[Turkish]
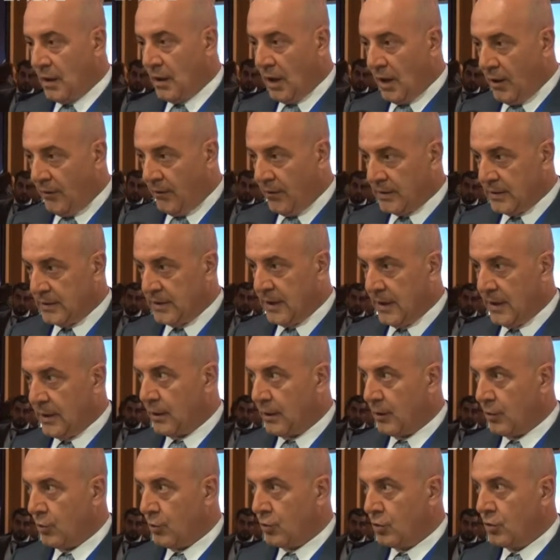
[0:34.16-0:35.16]
daha fazla
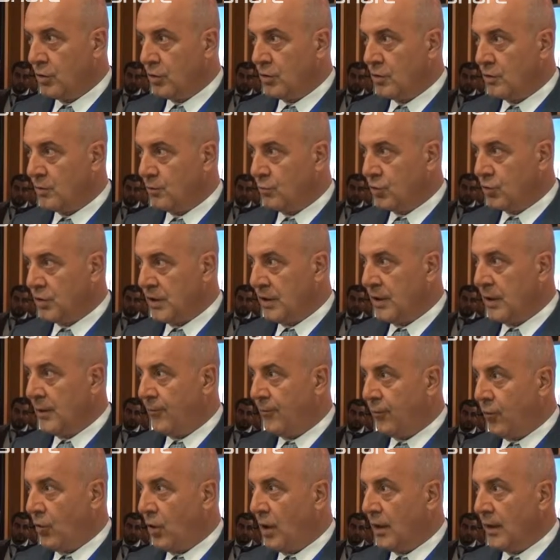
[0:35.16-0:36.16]
yer alıyordu. Bu sene
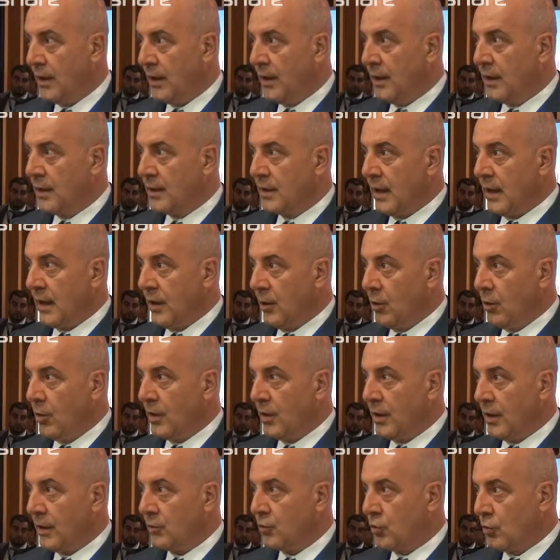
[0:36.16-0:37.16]
fuar genel
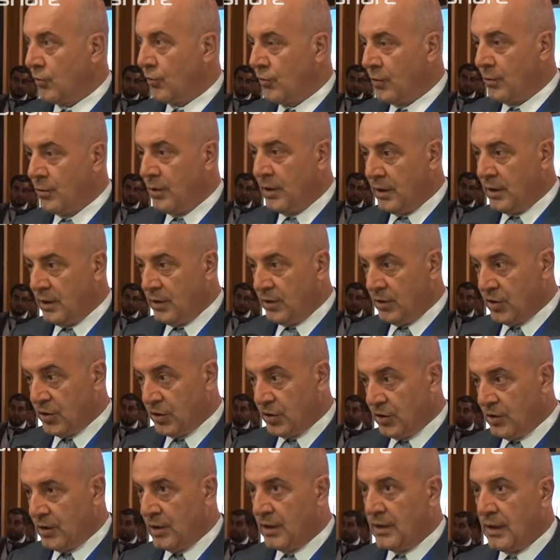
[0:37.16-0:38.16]
olarak Türk firmaların
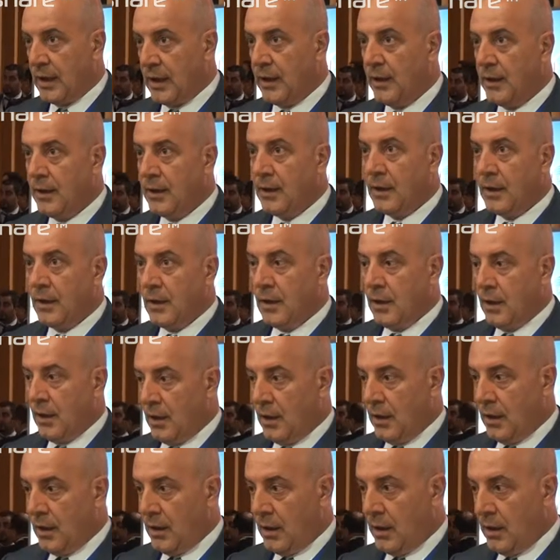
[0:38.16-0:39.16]
dışında da
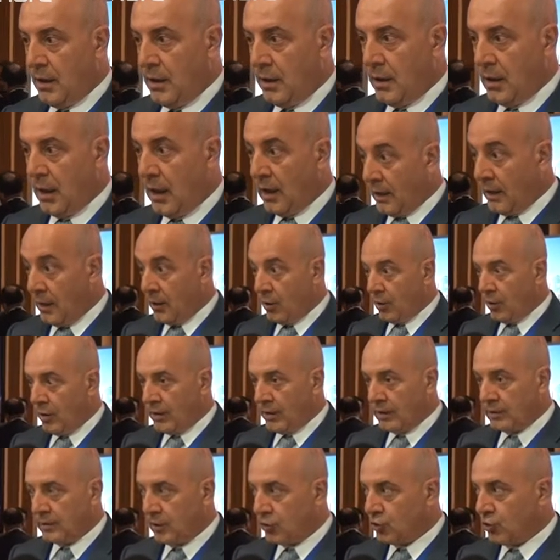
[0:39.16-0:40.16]
e, alan
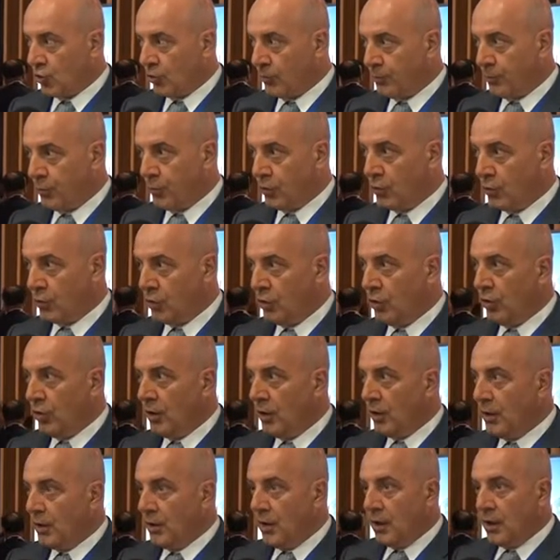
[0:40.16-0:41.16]
olarak da çok büyüdü.
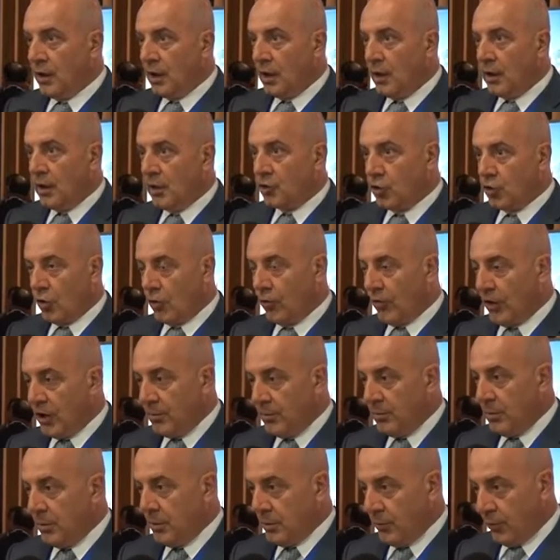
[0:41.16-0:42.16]
Çok
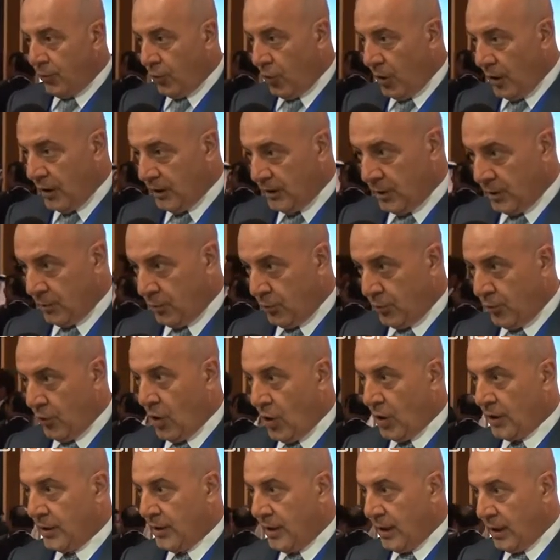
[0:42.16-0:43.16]
verimli bir fuardır bu
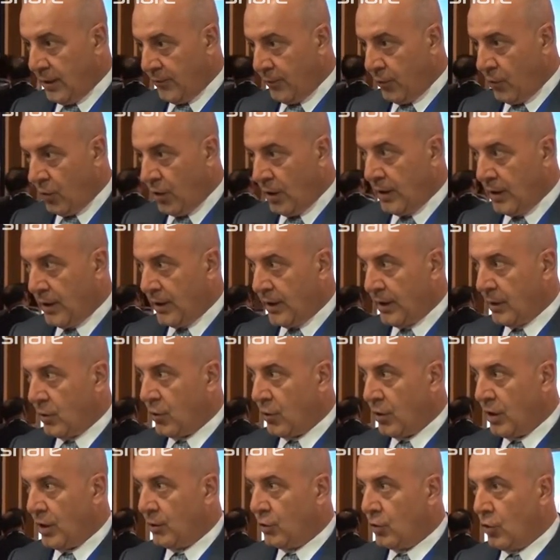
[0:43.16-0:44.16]
fuar diğer fuarlara
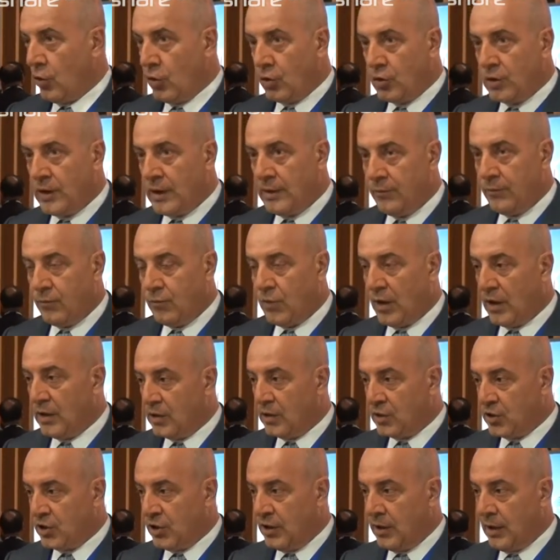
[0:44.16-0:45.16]
göre. Doğrudan
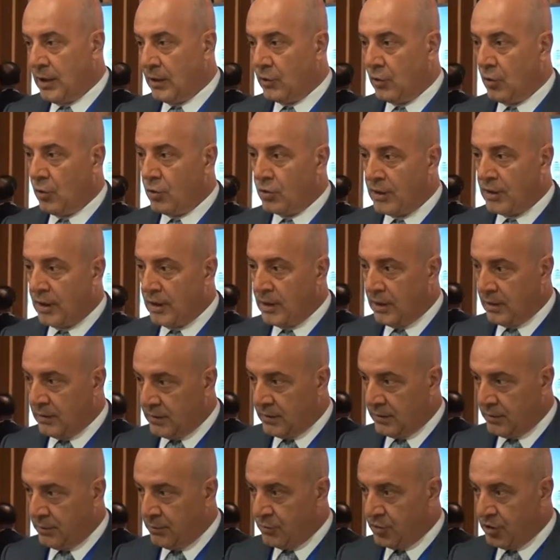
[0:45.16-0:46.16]
alıcıyla, doğrudan
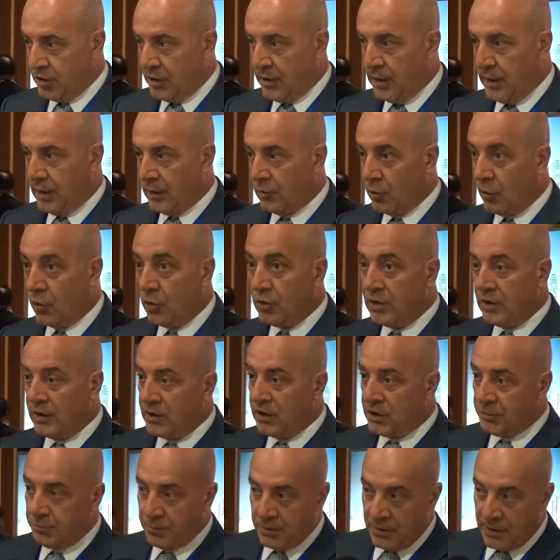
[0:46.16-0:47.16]
yatırımcıyla, doğrudan
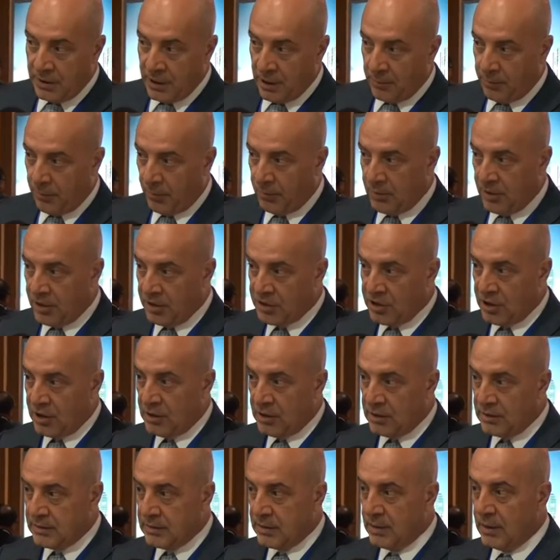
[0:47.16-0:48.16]
işbirliği
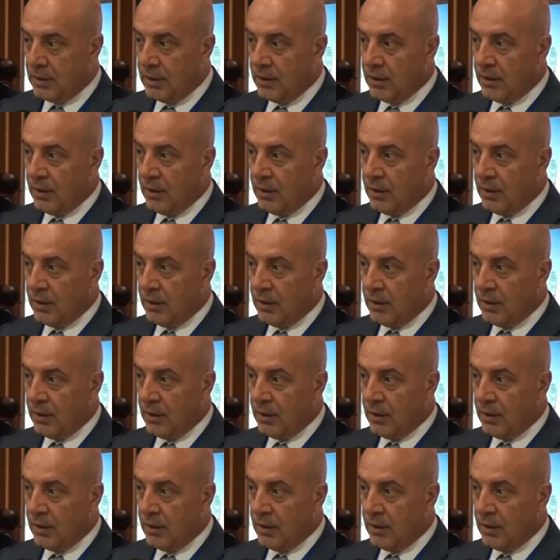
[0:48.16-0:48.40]
yapabileceğiniz